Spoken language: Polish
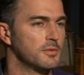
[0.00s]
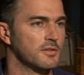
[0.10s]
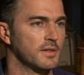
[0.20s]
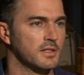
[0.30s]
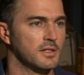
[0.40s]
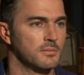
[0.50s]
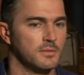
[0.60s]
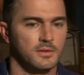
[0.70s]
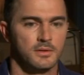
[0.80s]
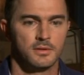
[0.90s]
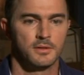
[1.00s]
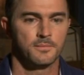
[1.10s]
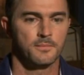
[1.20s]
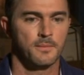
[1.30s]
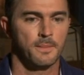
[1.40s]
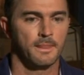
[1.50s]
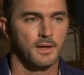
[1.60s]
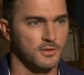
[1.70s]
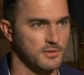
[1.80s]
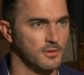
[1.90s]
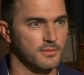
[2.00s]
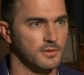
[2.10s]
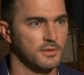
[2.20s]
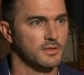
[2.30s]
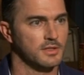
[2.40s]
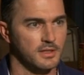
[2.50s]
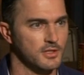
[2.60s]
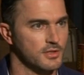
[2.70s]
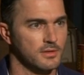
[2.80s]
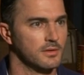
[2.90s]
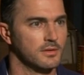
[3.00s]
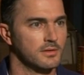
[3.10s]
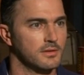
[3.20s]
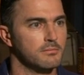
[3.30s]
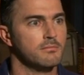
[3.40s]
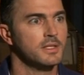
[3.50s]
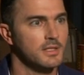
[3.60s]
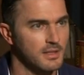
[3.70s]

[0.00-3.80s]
być świadkiem e, rozmowy, czy takiej e, mini